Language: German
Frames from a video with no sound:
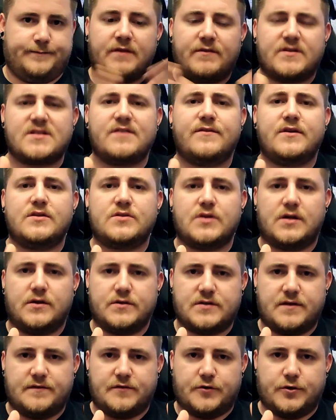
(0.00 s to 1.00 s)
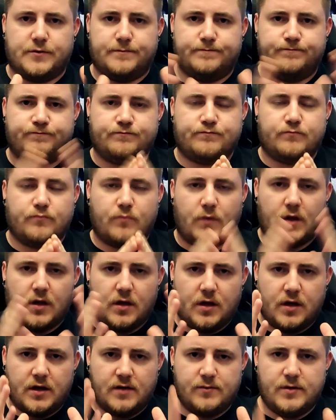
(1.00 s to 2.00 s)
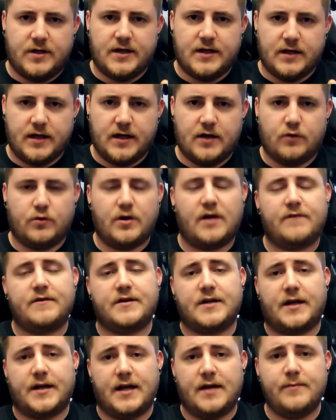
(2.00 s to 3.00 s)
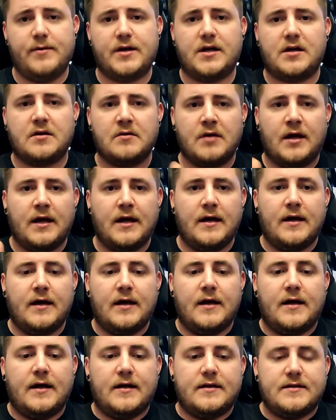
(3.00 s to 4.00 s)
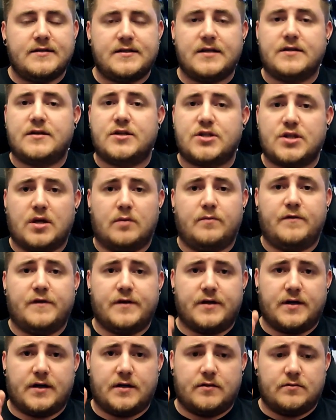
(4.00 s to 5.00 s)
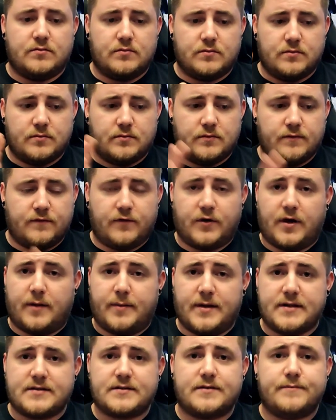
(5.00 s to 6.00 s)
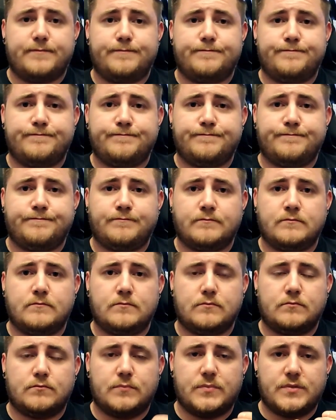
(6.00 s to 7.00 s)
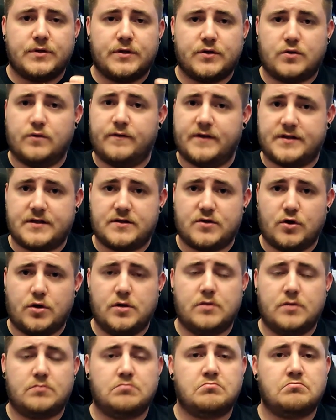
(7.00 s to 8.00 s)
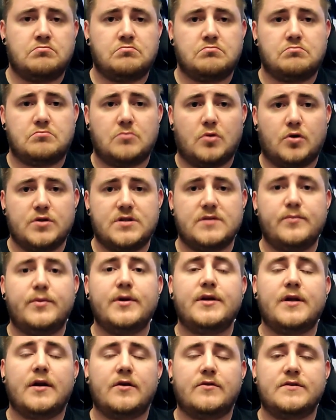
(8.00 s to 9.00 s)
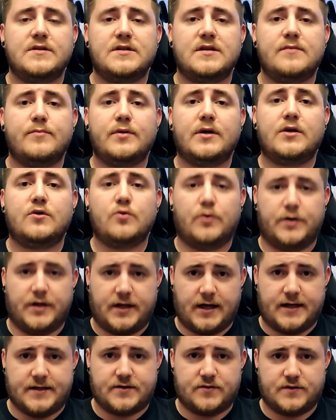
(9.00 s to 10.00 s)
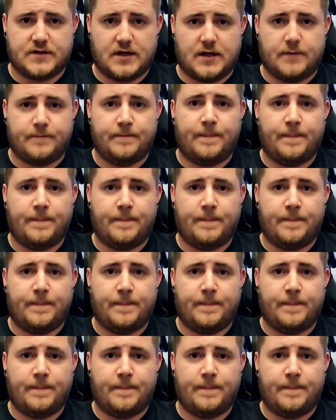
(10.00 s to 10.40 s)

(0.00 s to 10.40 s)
Was haben wir also herausgefunden? In dem Lian Lee 11 Dynamic sind die Staubfilter wunderbest. Sie tun, was sie sollen und sie behindern unsere Temperaturen nicht allzu sehr.